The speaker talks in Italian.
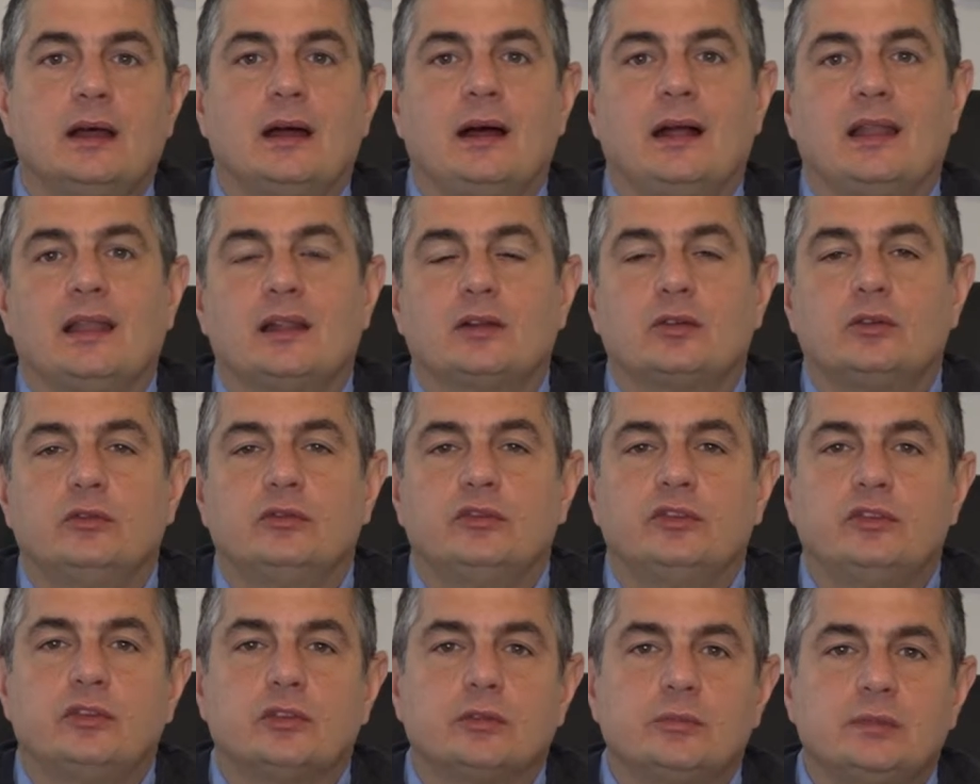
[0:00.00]
alla
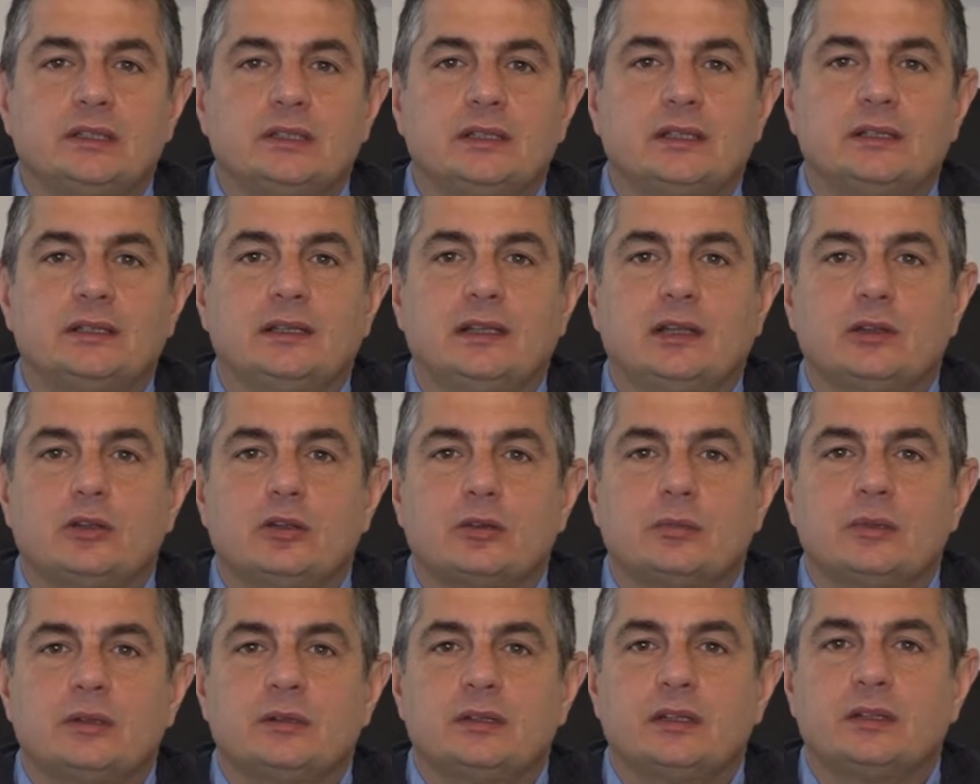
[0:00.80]
conformità della
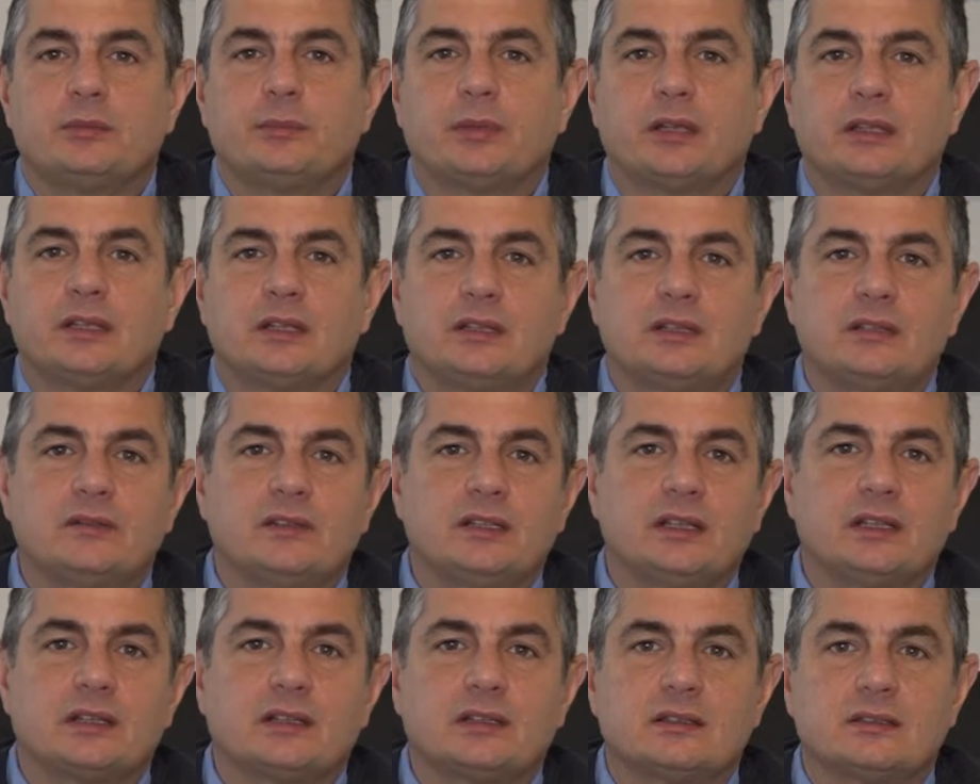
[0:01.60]
norma interpretativa
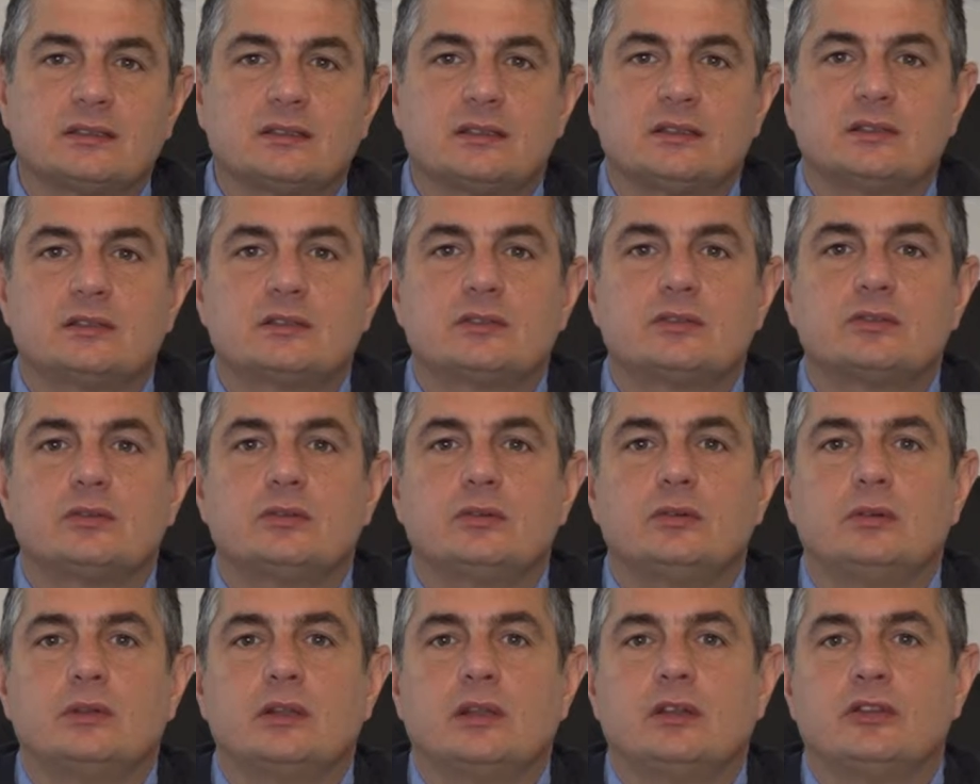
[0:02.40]
della
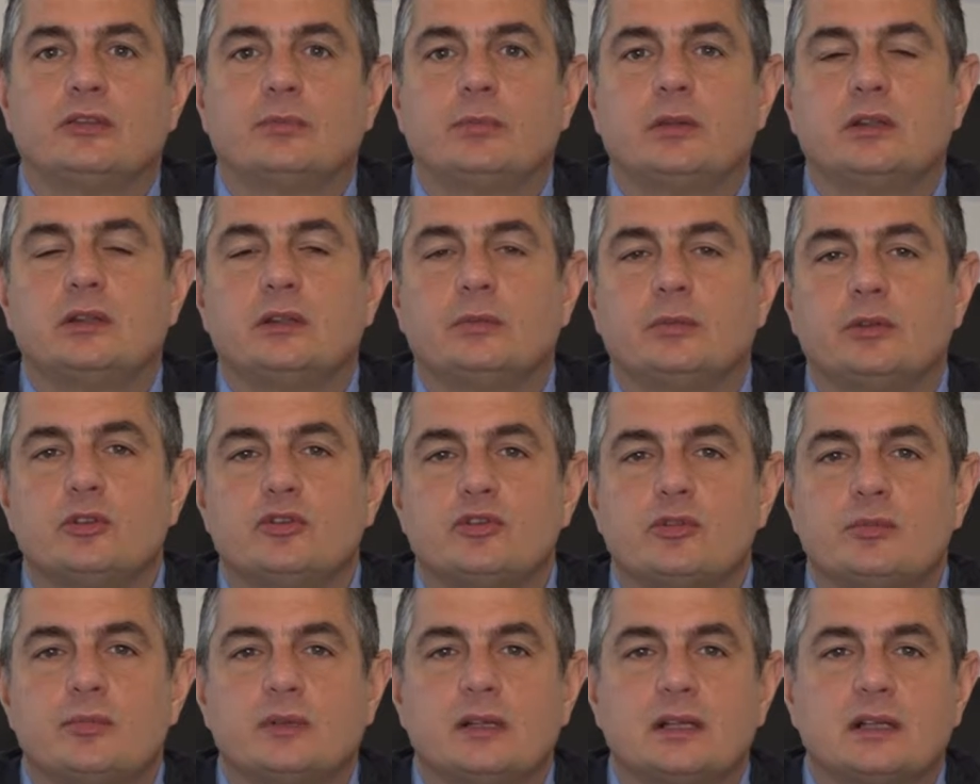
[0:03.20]
Cassazione rispetto ai
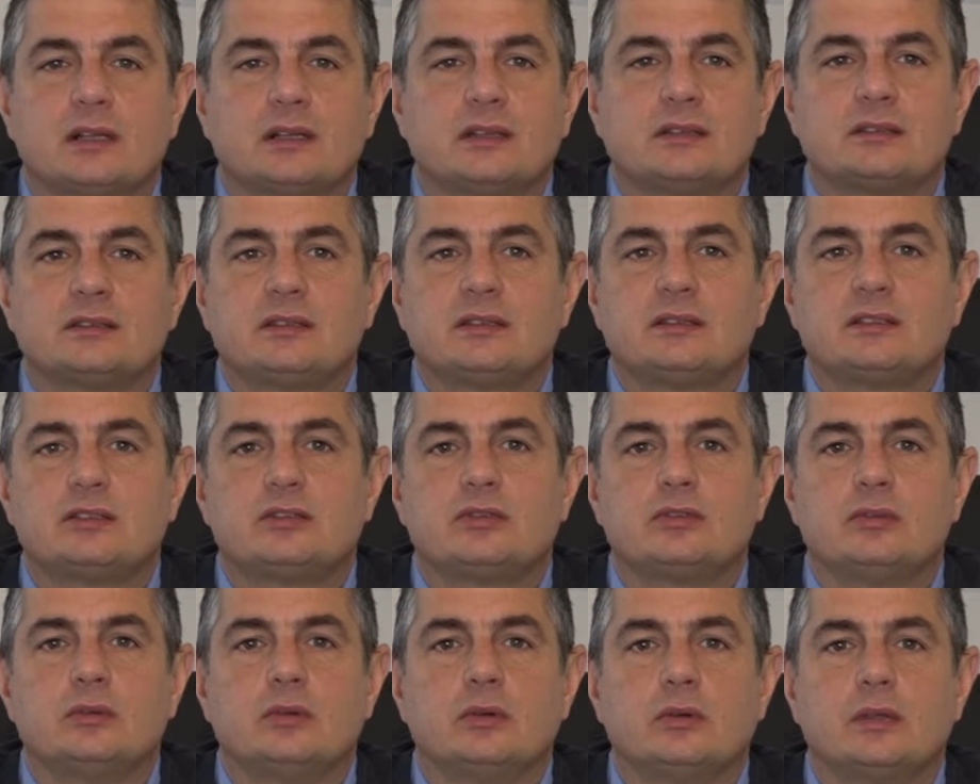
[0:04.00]
principi della
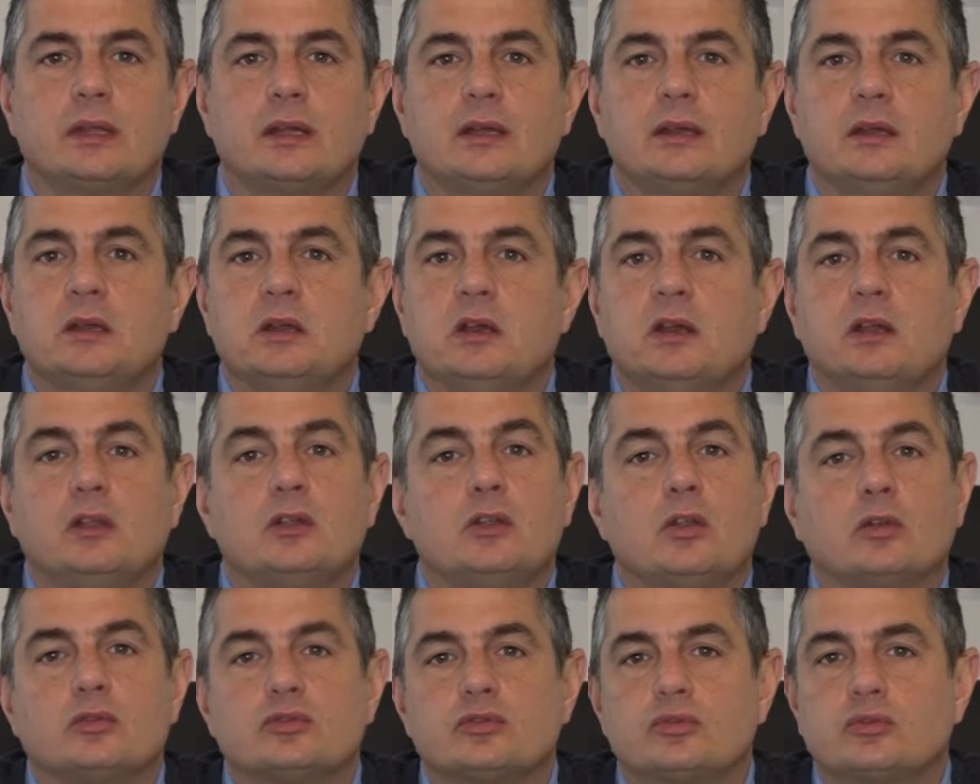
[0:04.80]
Cassazione
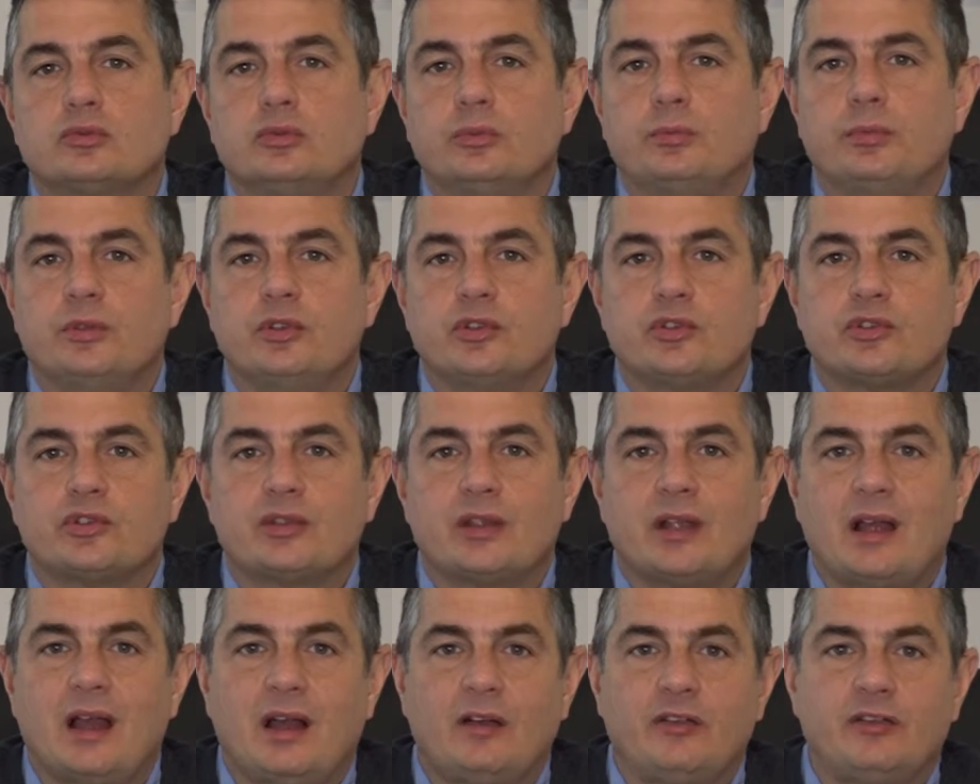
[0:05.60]
non
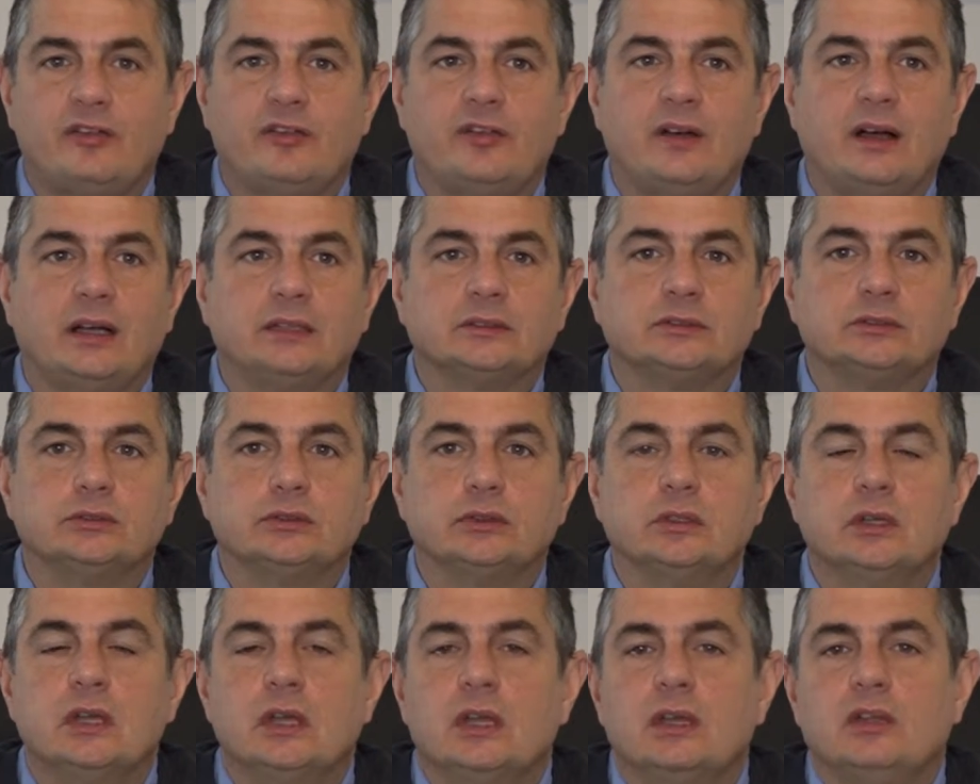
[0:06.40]
stupisce
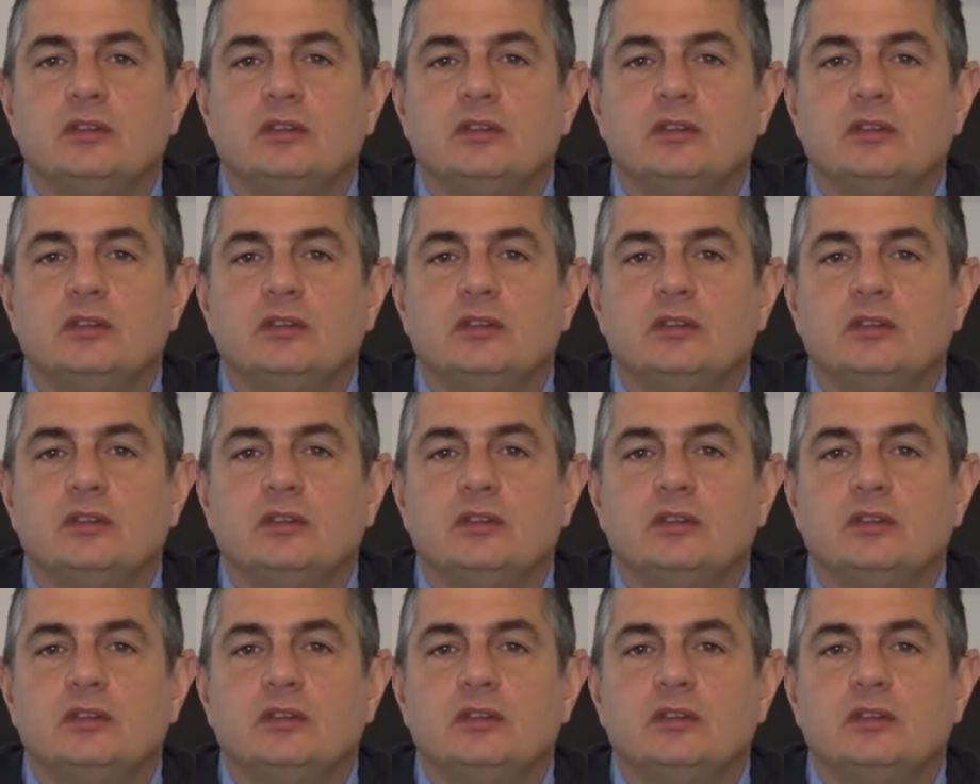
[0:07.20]
affatto.